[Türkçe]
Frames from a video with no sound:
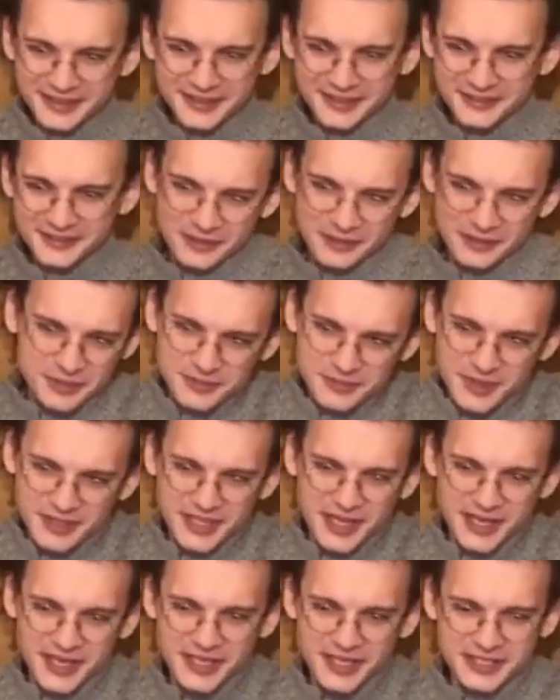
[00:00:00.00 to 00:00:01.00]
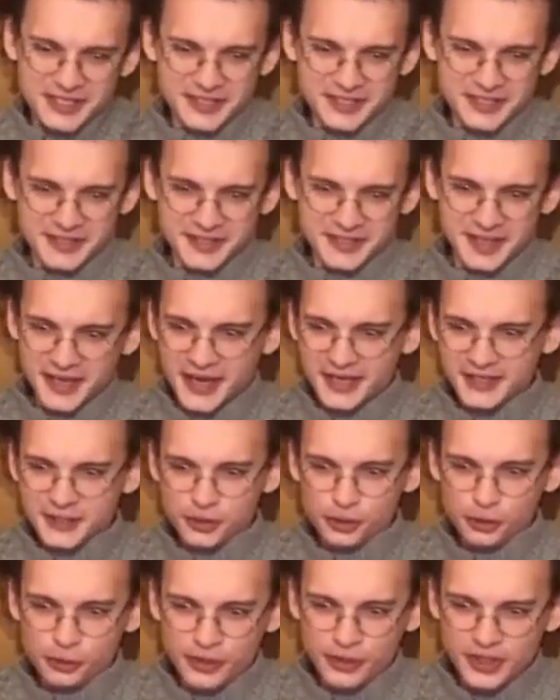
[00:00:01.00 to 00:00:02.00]
ve biz materyalistiz. E kardeş
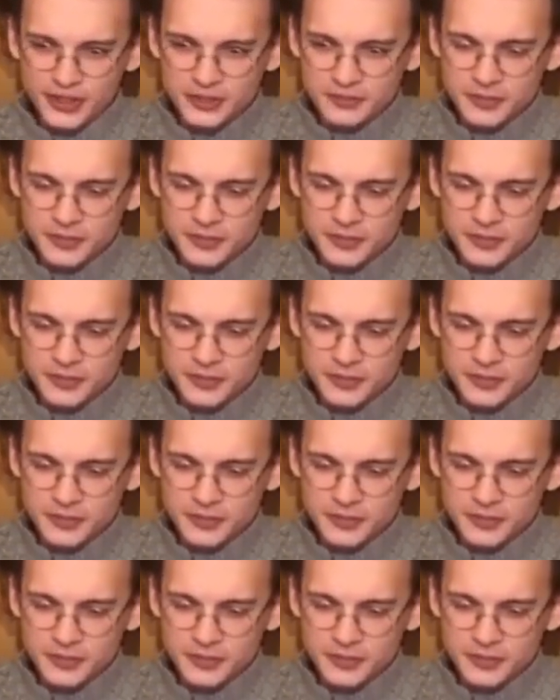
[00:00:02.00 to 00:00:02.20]
o üretim